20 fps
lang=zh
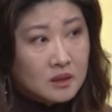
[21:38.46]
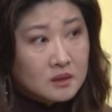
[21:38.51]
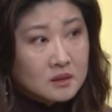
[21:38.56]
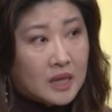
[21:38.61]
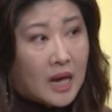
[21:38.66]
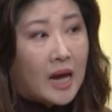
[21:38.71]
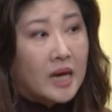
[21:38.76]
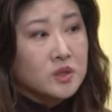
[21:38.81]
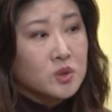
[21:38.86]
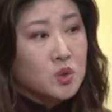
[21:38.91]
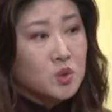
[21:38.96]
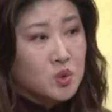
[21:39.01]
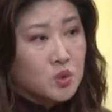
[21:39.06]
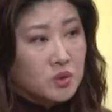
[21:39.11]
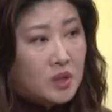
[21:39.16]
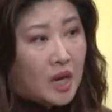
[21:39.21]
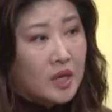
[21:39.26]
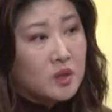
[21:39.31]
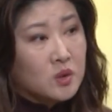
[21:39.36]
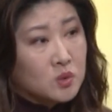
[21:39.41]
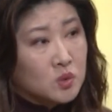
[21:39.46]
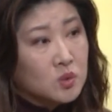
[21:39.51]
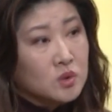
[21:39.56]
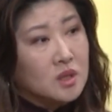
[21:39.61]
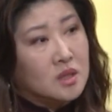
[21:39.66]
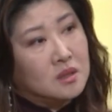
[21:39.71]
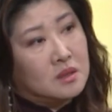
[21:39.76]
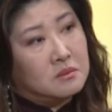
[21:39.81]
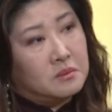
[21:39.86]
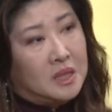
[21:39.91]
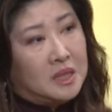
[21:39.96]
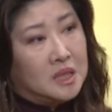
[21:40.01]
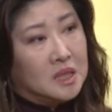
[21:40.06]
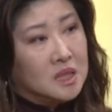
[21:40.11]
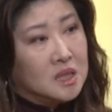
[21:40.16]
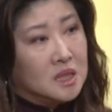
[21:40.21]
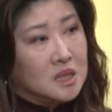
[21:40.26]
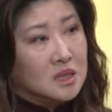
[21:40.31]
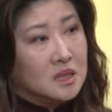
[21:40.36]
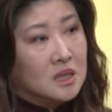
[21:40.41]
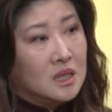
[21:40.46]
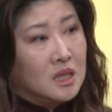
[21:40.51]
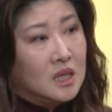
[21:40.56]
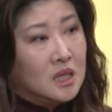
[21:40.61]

他就说他有固定的名额